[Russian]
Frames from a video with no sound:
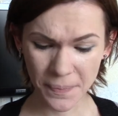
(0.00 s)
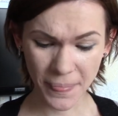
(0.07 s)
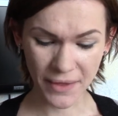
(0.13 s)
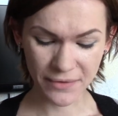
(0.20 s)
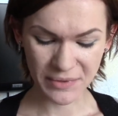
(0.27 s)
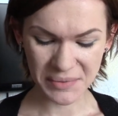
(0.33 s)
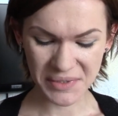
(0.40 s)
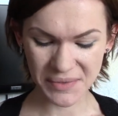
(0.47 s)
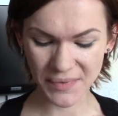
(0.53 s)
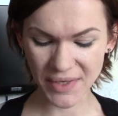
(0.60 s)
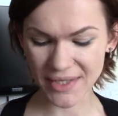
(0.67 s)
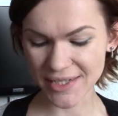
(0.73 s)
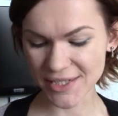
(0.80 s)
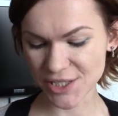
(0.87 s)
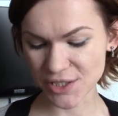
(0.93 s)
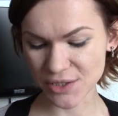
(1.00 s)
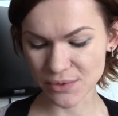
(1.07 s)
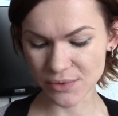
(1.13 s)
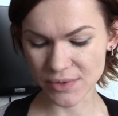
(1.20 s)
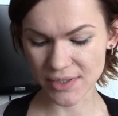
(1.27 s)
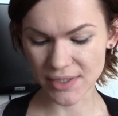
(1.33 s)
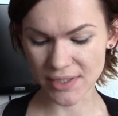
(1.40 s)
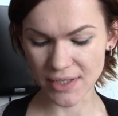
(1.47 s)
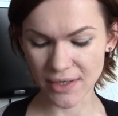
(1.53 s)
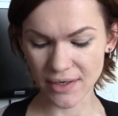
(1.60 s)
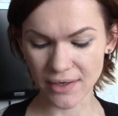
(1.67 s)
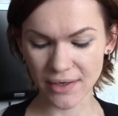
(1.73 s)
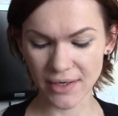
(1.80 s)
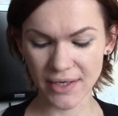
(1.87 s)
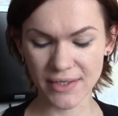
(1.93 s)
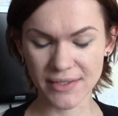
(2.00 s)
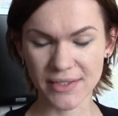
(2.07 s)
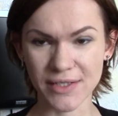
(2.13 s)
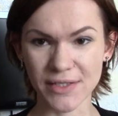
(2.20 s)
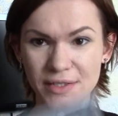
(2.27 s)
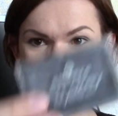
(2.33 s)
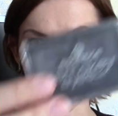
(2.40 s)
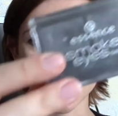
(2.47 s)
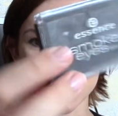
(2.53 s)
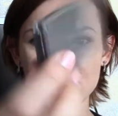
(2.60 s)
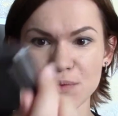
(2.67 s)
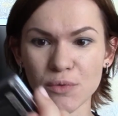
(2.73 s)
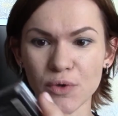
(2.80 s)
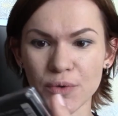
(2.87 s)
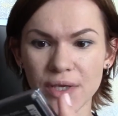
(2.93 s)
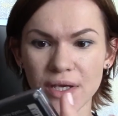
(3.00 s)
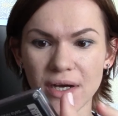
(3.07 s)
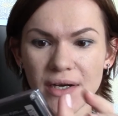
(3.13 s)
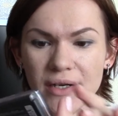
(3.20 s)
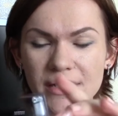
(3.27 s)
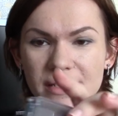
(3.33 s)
В общем, я начну с э, Essence Smoky Eyes